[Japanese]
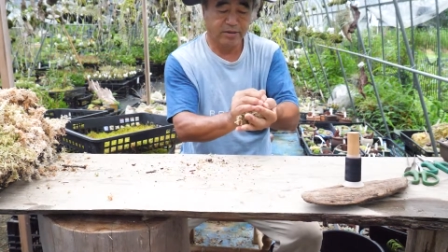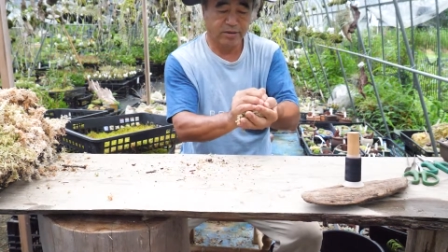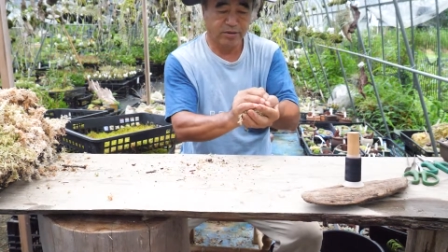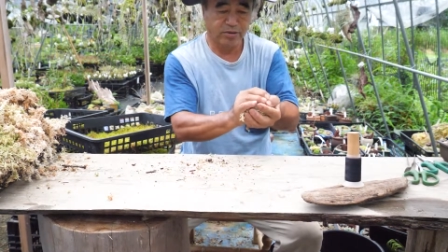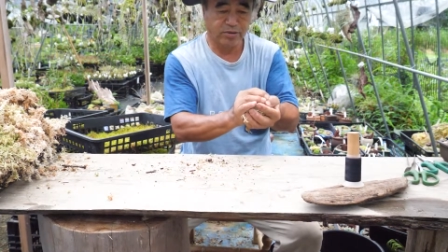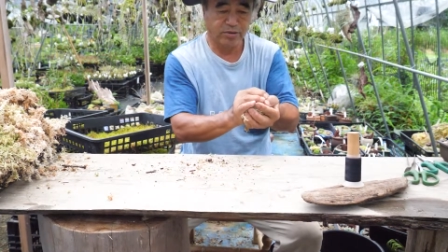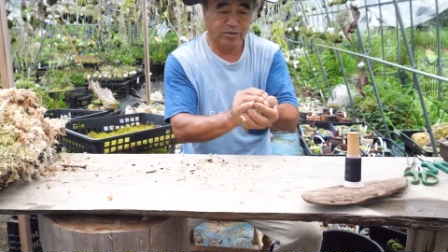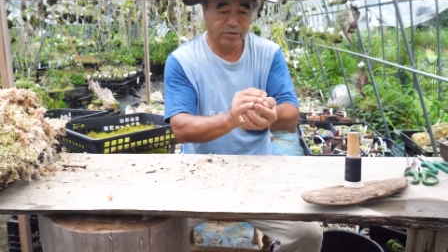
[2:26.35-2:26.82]

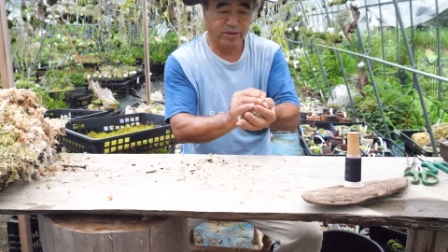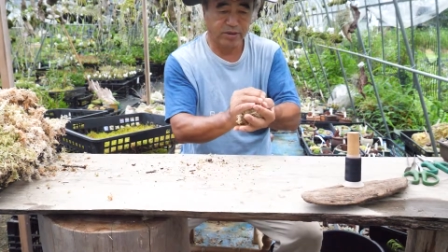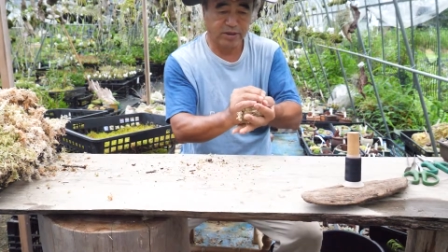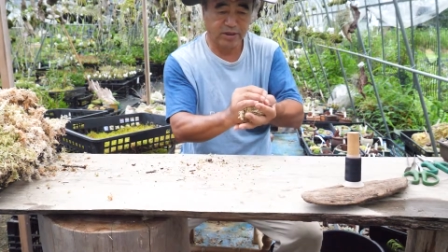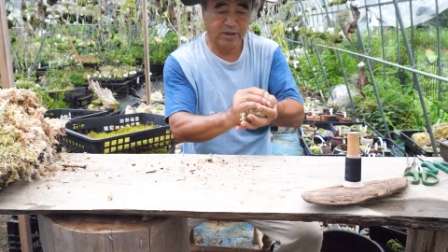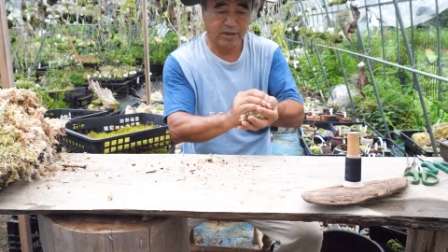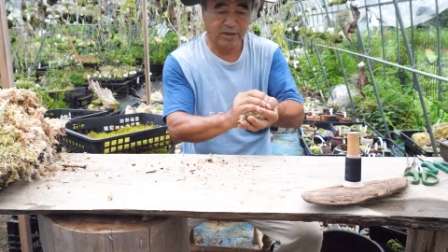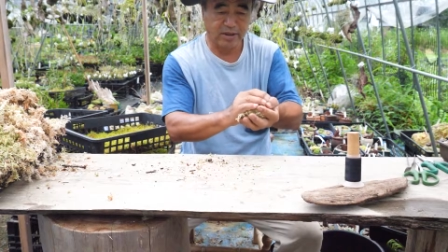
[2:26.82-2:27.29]
順繰り
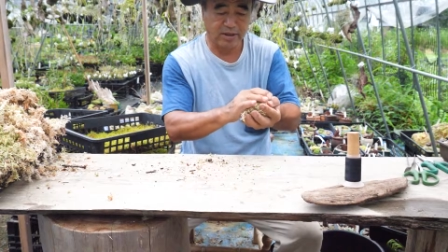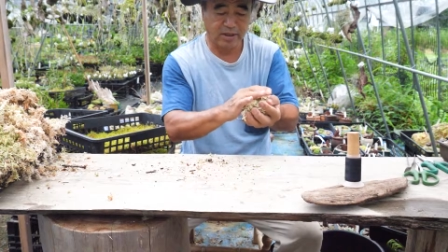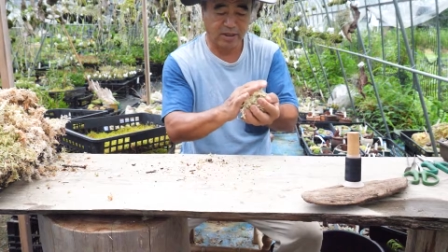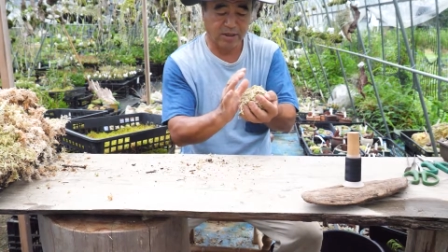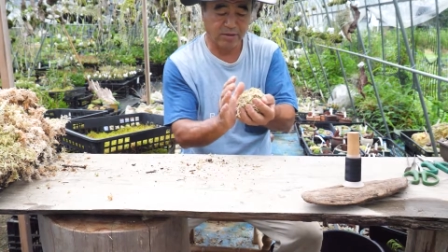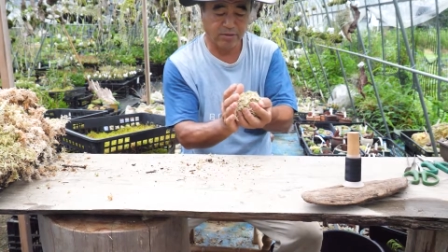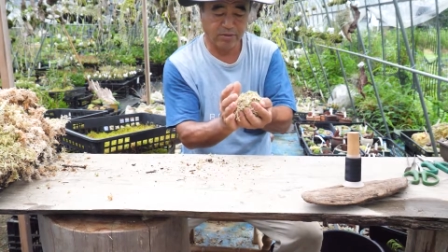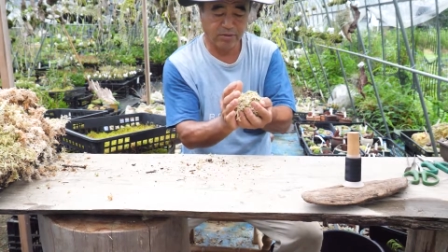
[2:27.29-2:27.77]
に
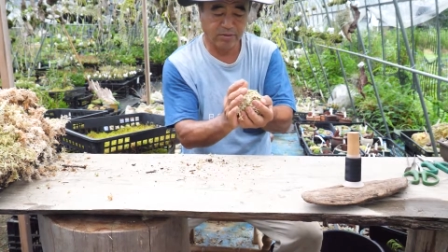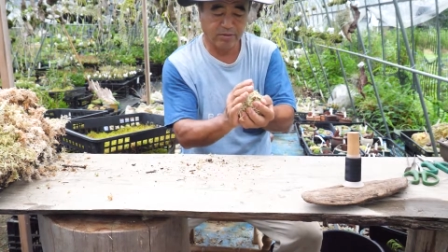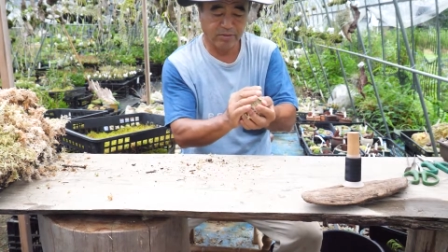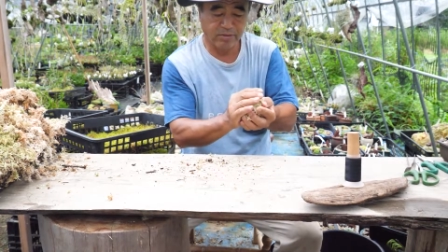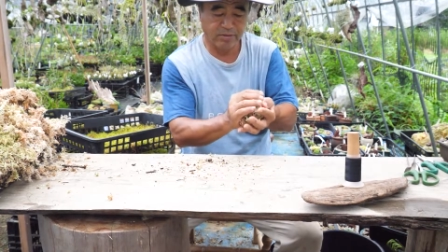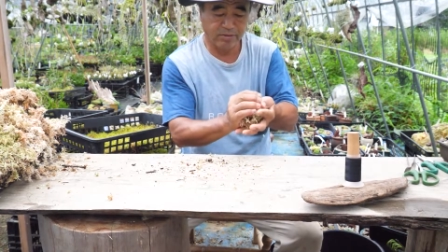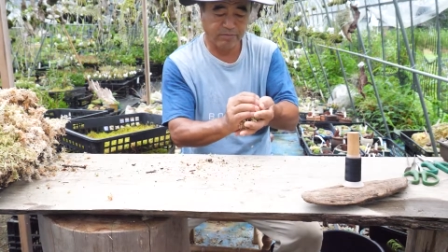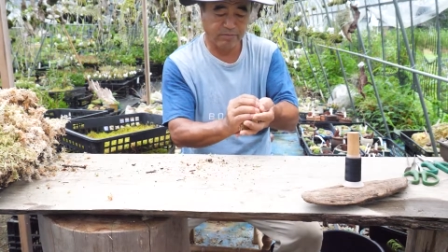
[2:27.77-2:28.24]
あの
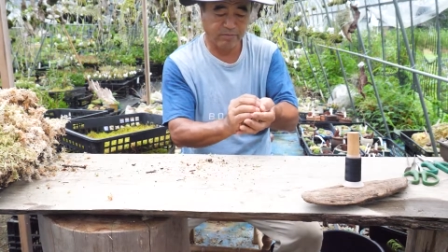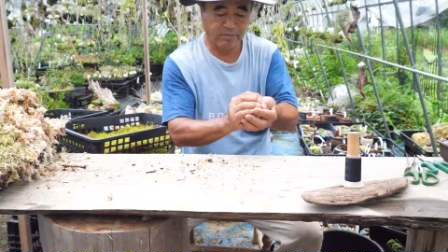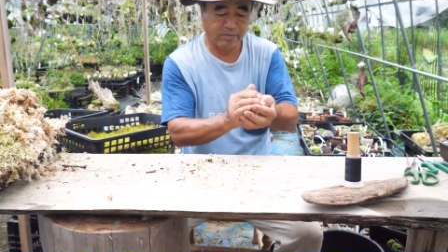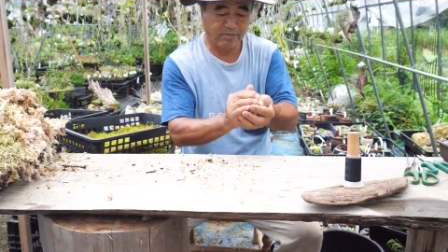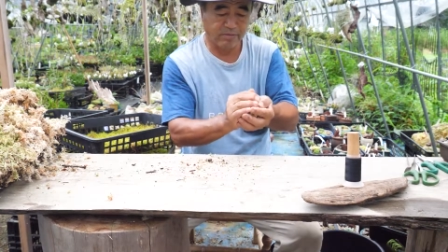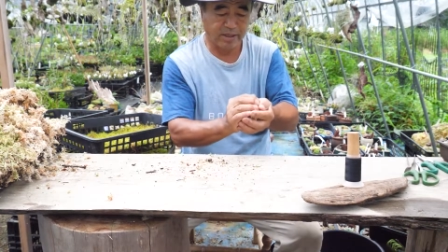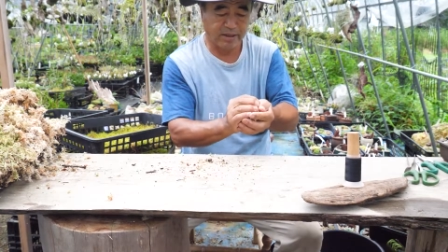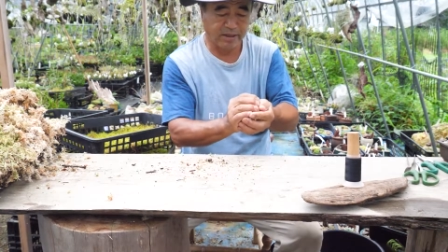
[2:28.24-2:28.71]

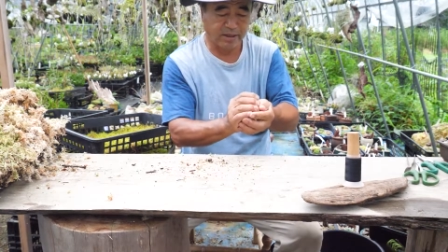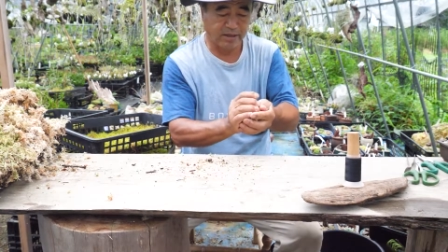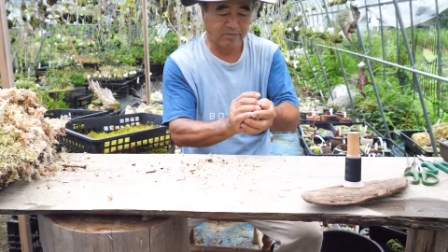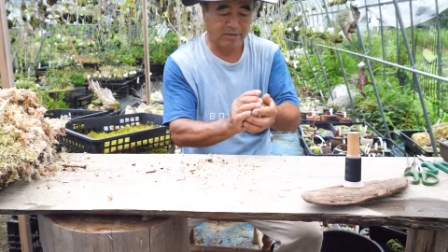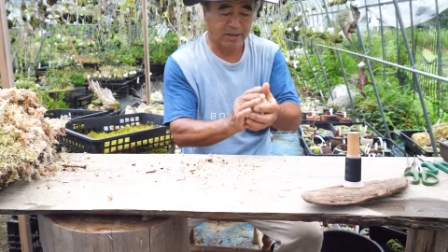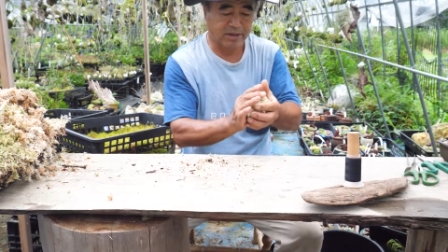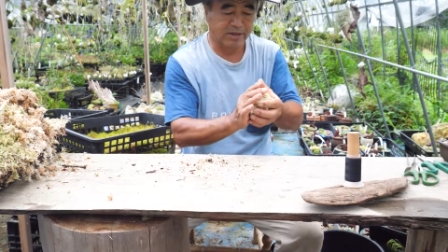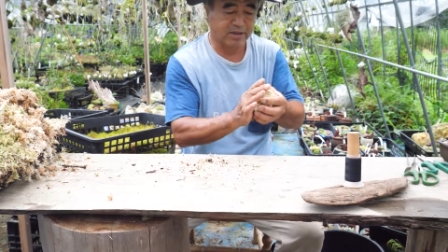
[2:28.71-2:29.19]
巻いていき
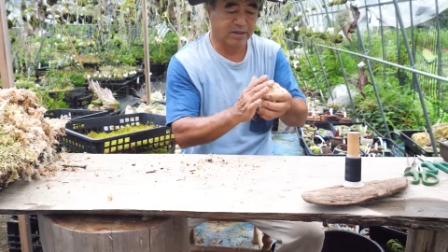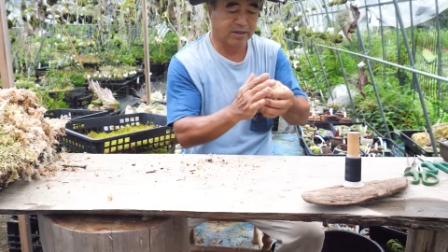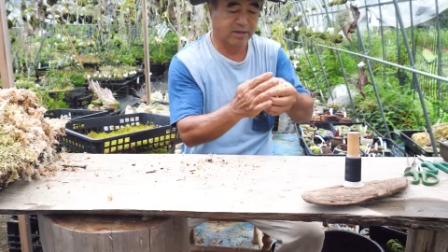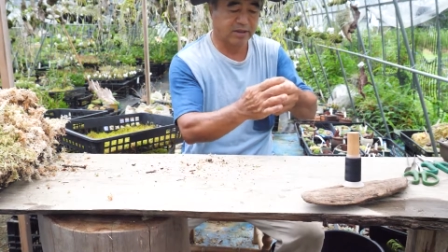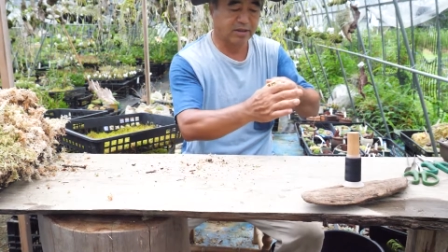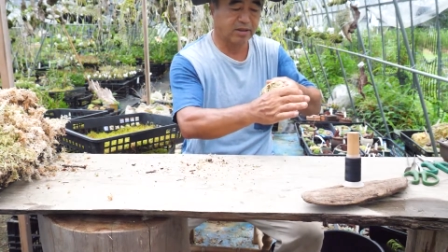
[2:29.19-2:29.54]
ますこ